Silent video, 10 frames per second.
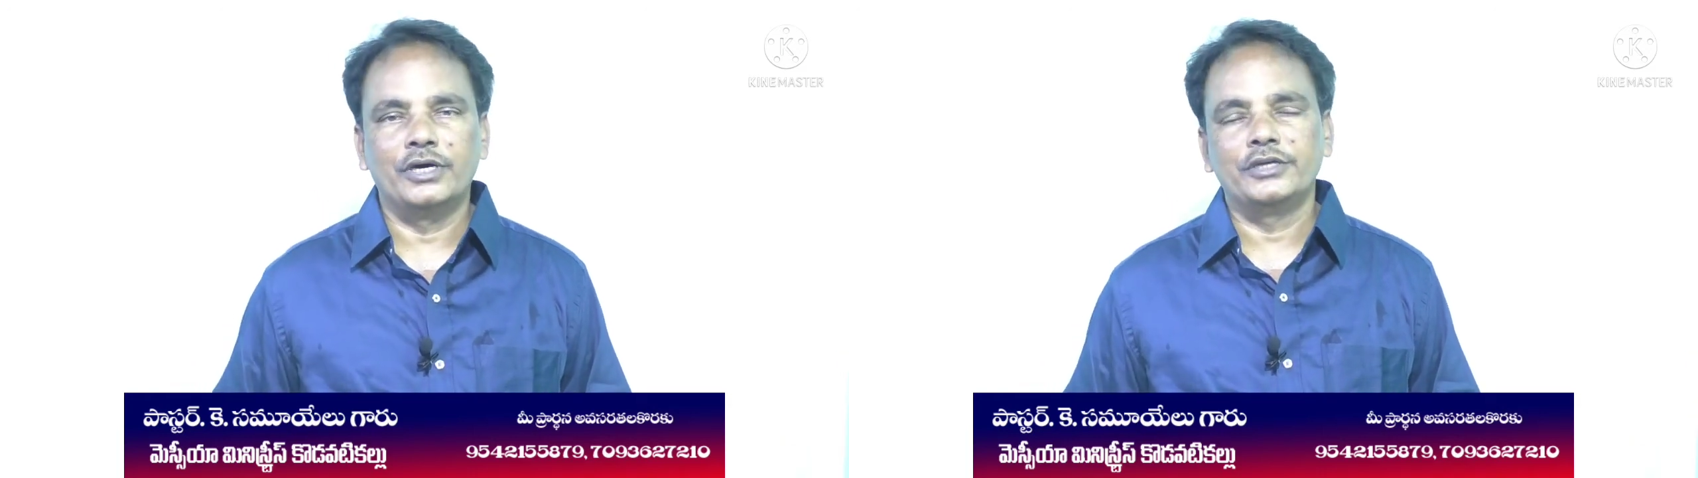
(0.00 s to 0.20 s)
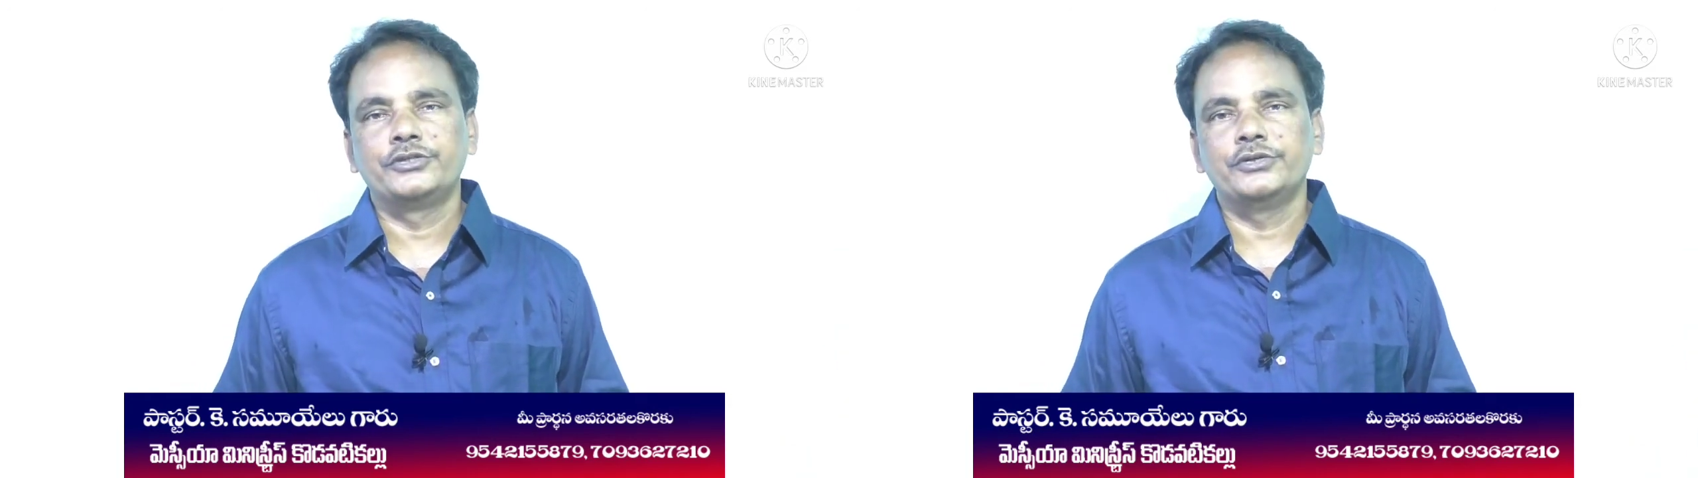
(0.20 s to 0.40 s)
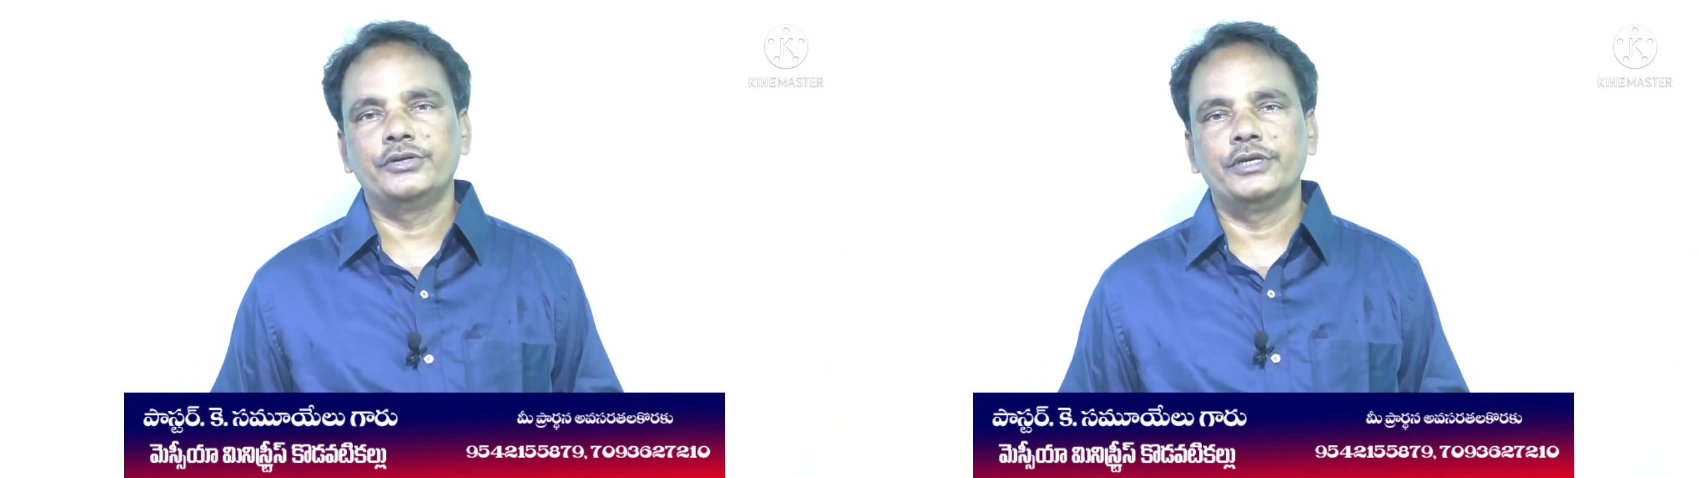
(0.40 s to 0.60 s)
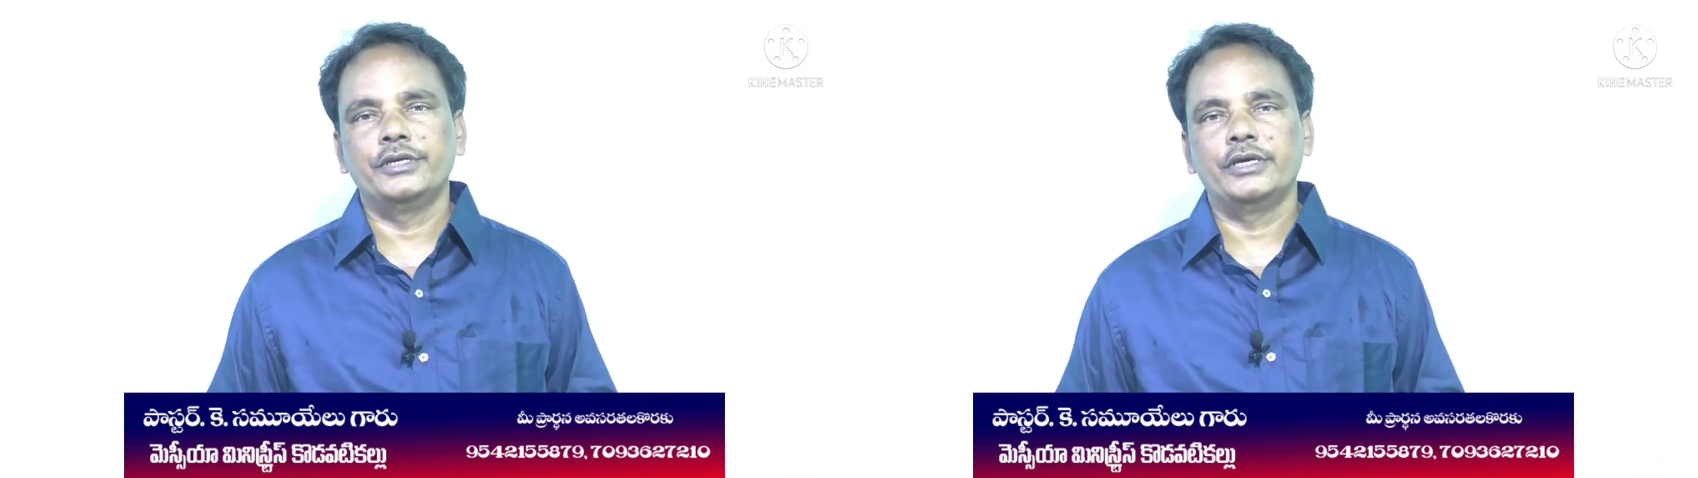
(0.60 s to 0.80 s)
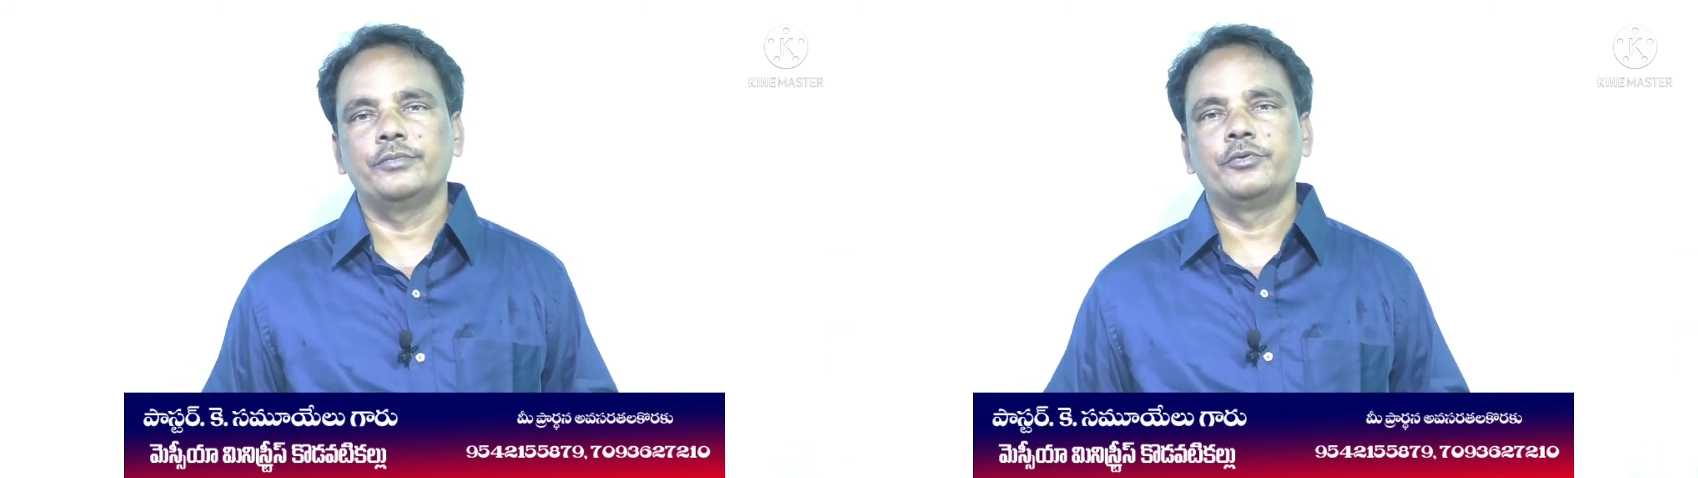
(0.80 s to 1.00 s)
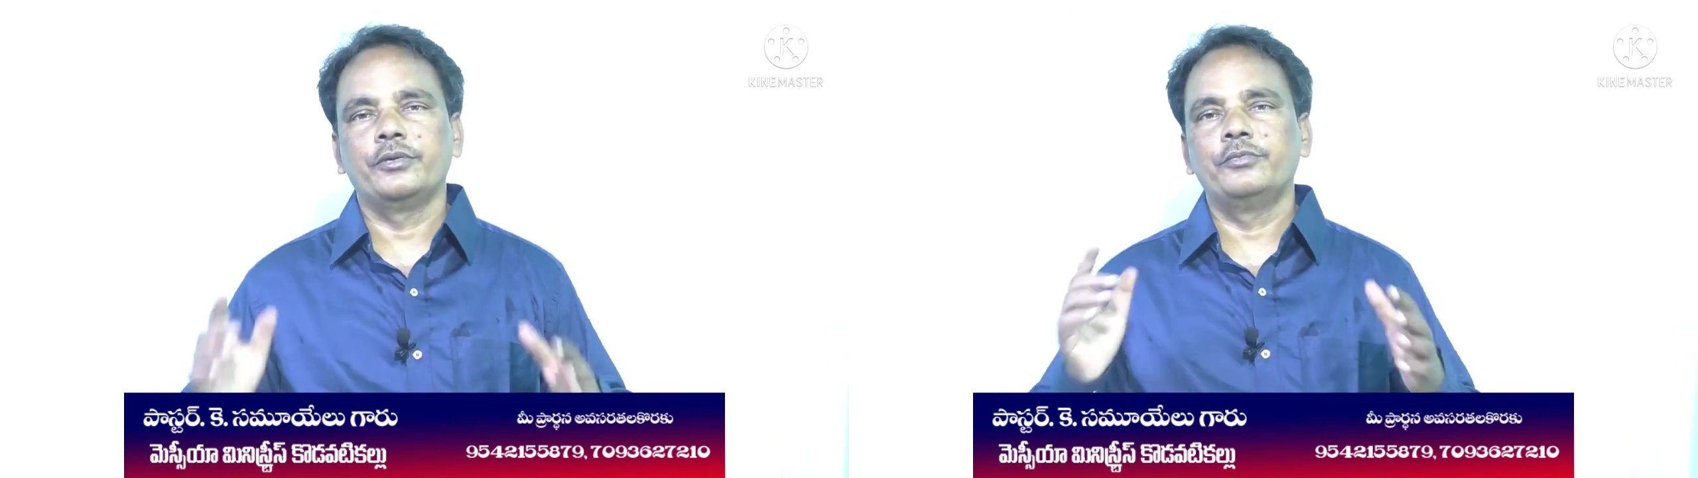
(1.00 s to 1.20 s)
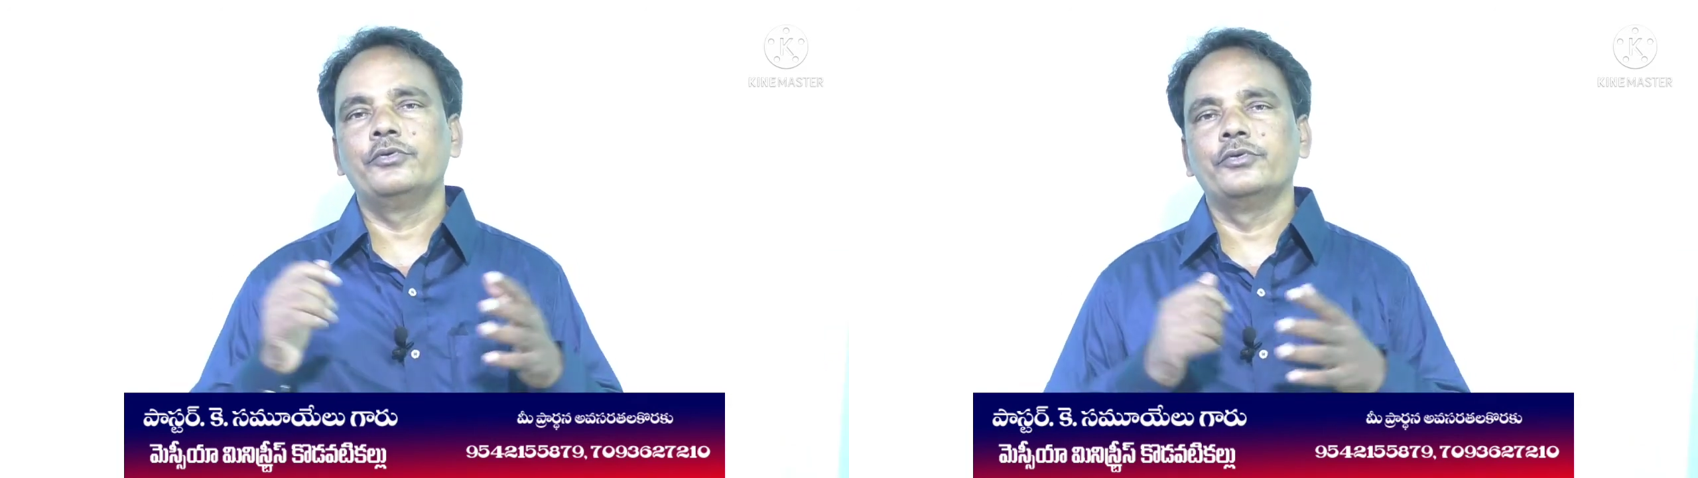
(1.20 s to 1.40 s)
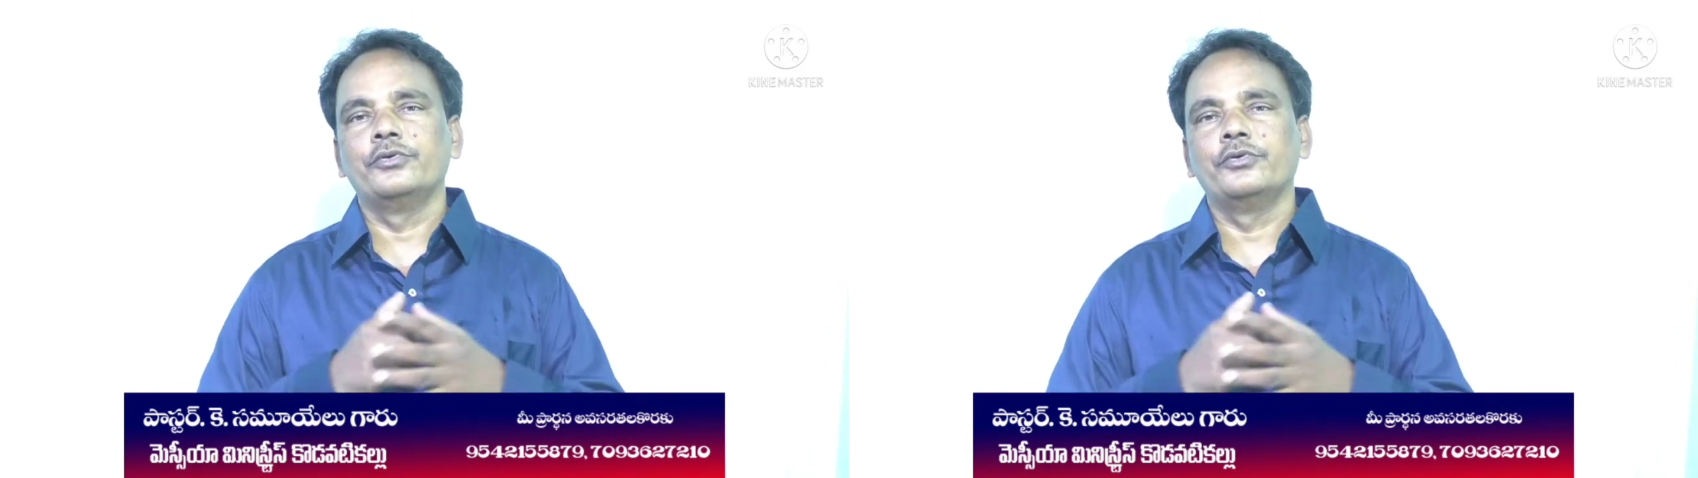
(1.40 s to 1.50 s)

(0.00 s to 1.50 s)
ఆశీనుడైన ప్రభు